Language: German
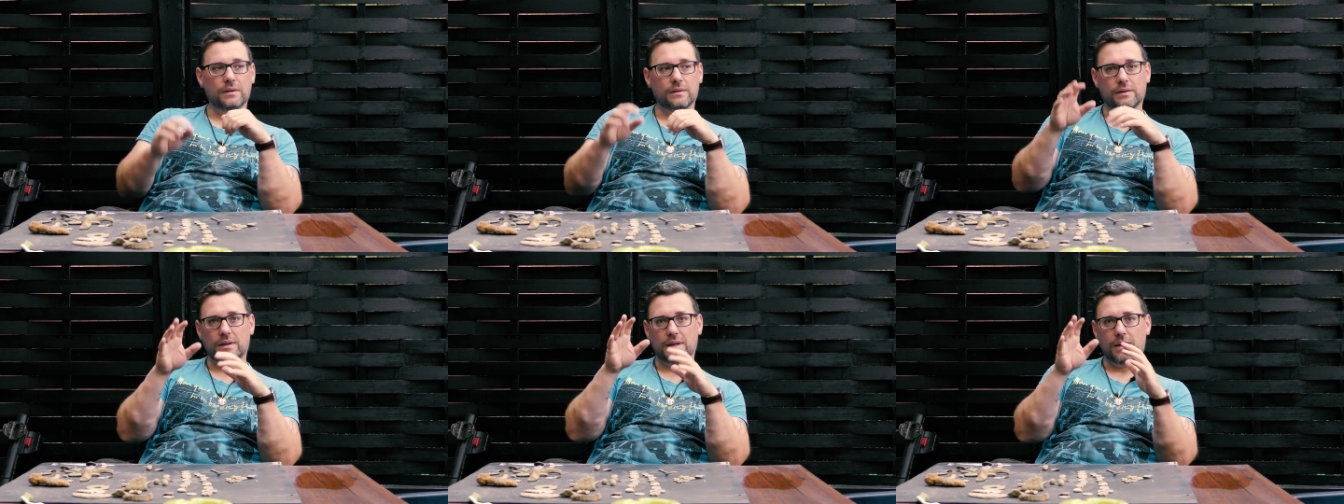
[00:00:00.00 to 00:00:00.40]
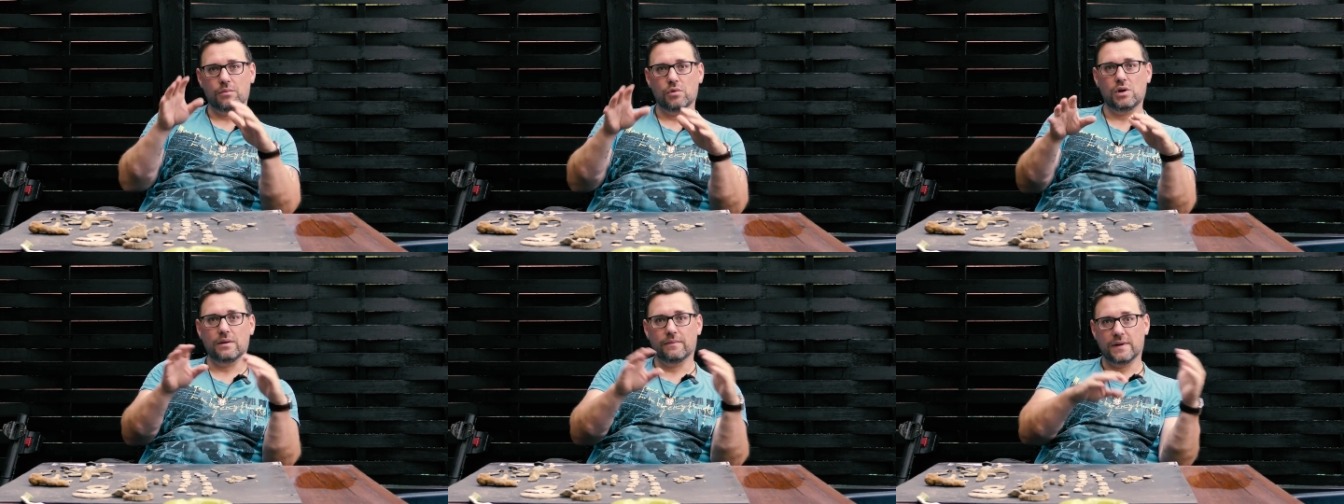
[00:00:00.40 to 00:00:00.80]
der
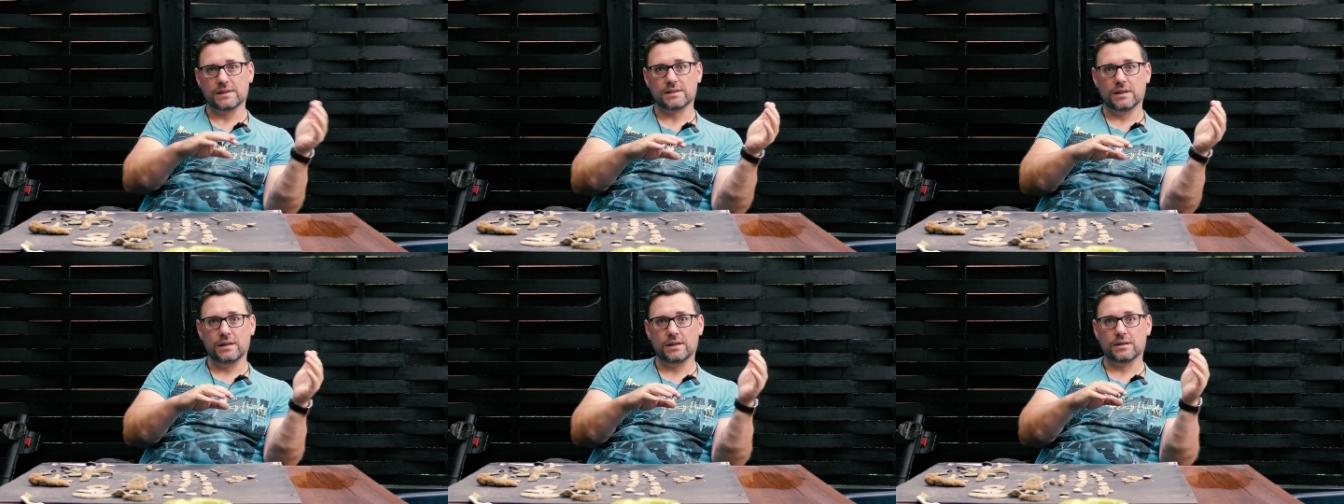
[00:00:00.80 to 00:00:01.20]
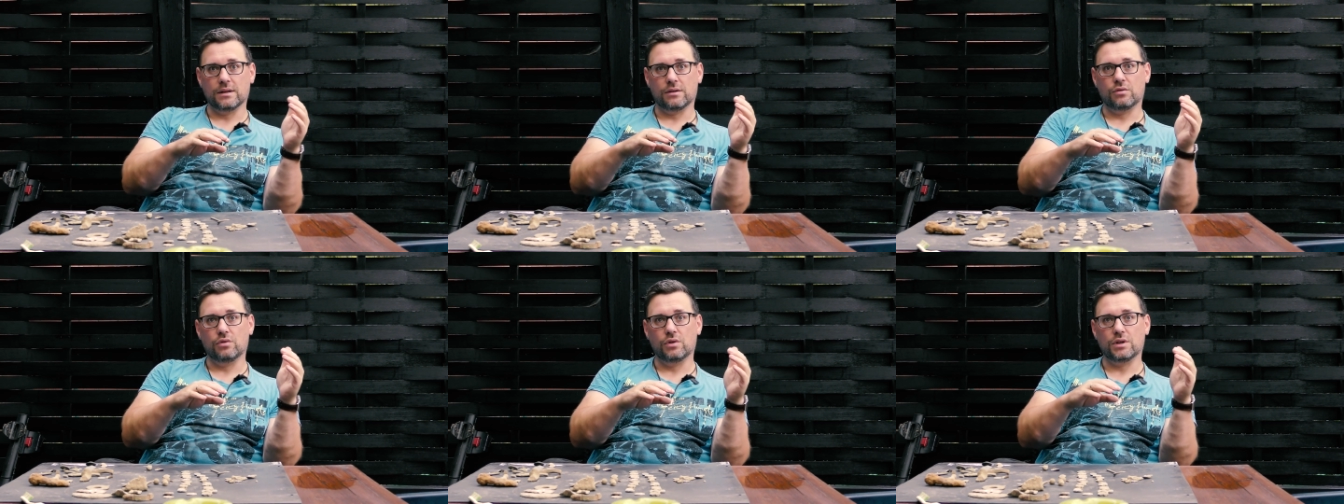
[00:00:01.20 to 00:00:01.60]
Müll im Wasser liegt
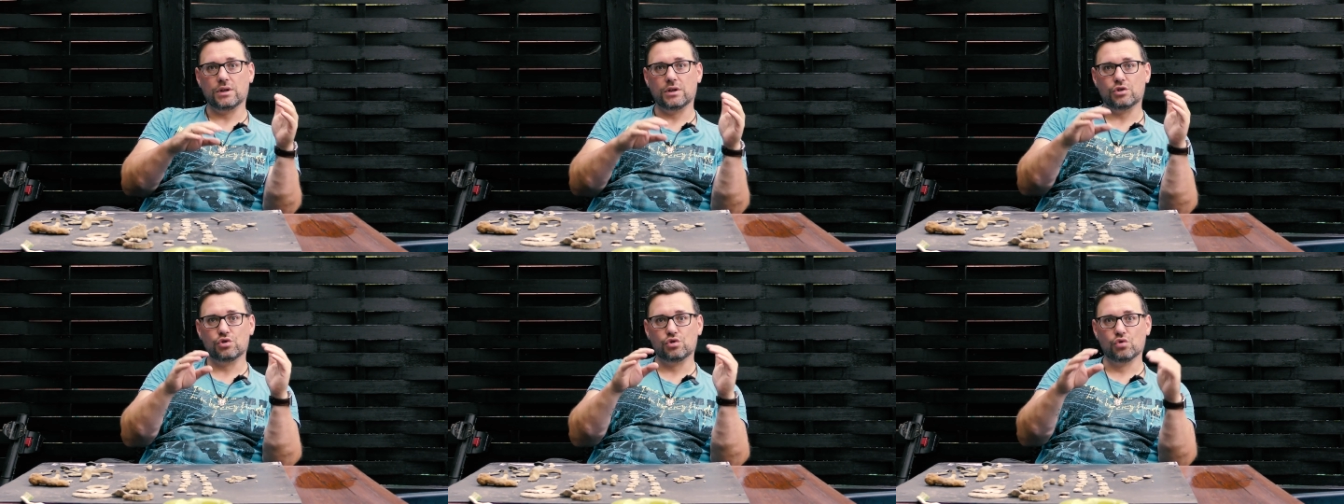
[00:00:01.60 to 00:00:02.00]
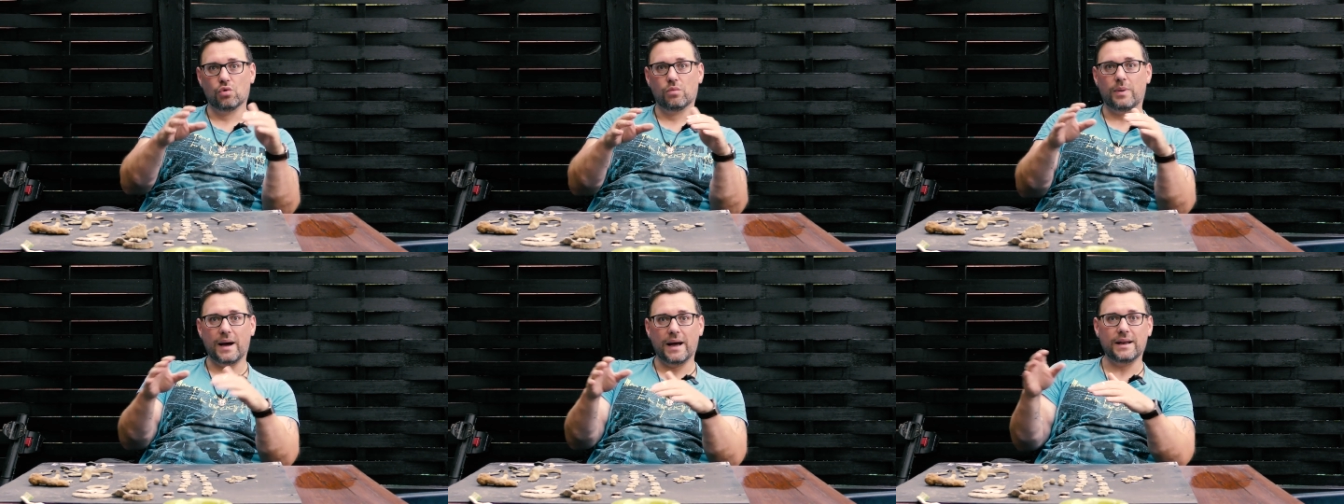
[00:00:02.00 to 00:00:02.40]
natürlich nicht
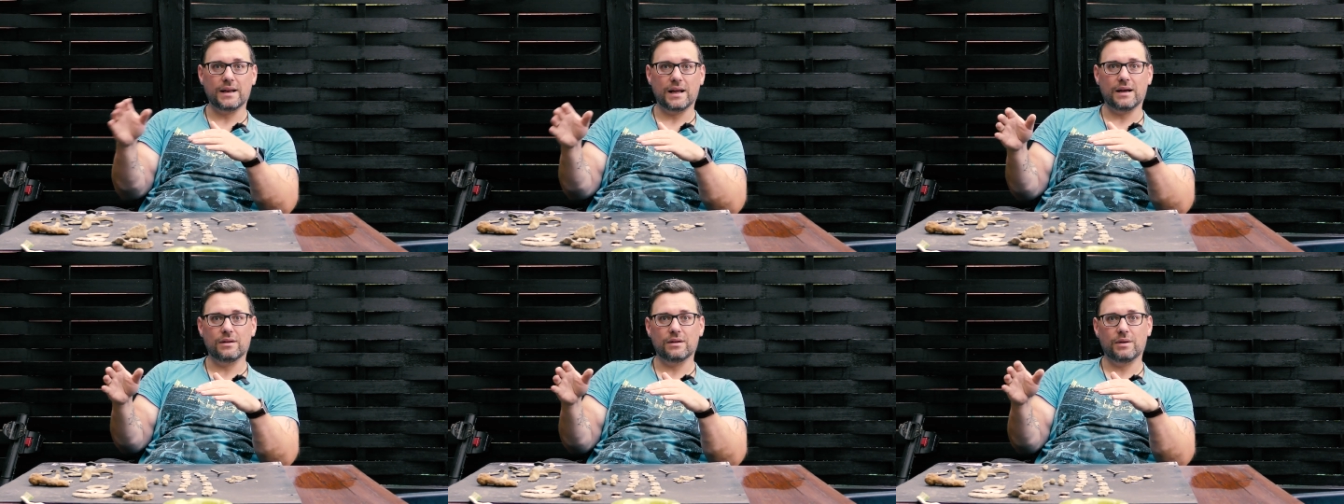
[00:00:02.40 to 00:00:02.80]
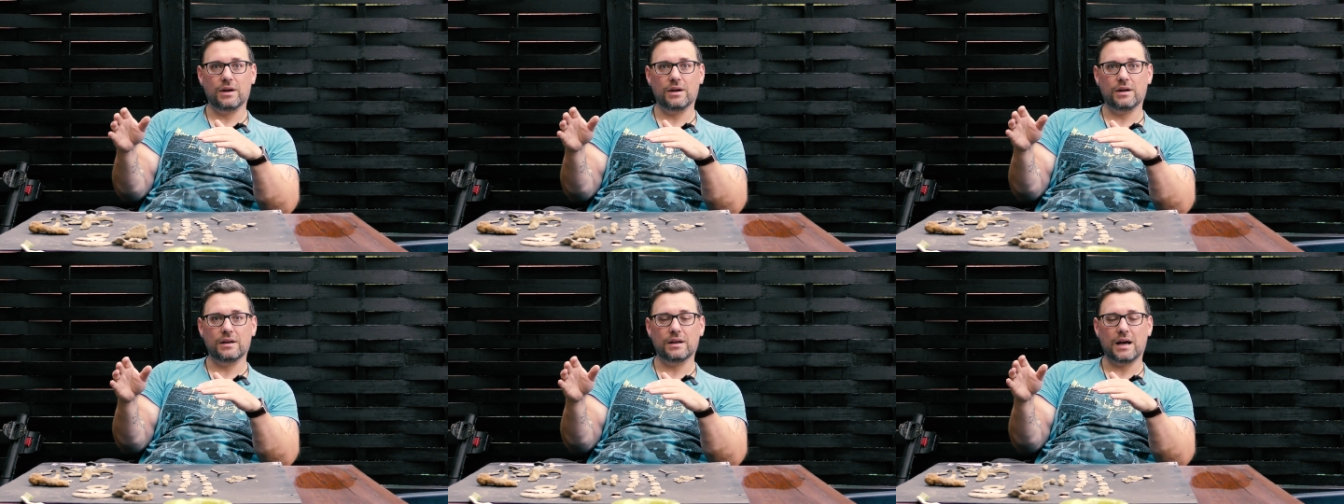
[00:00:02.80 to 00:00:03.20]
so bei,
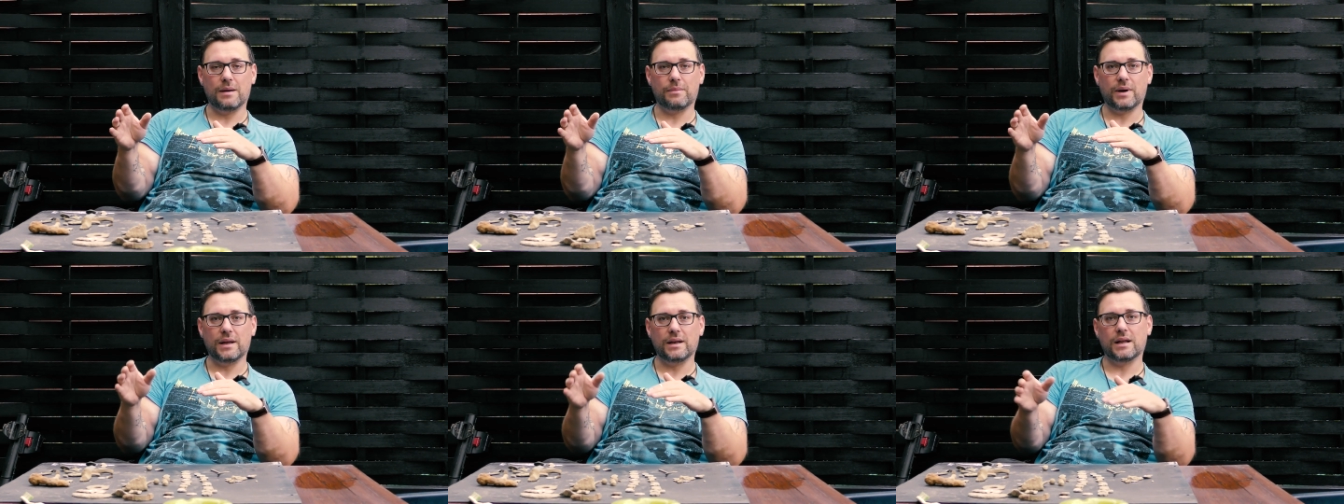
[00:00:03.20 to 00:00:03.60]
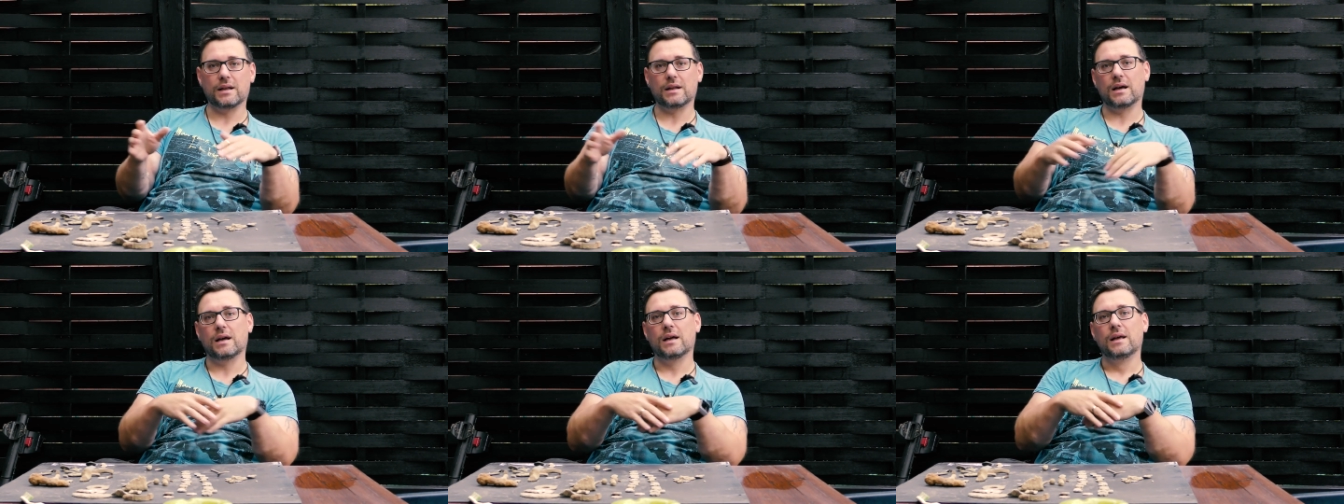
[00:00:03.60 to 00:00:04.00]
äh, nah
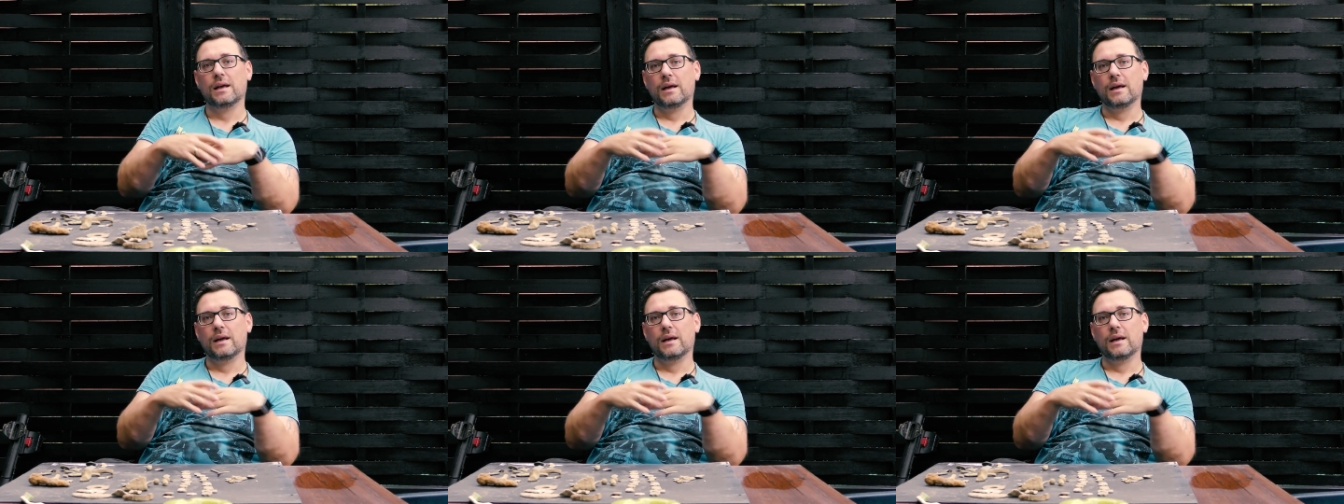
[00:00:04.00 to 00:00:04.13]
beieinander,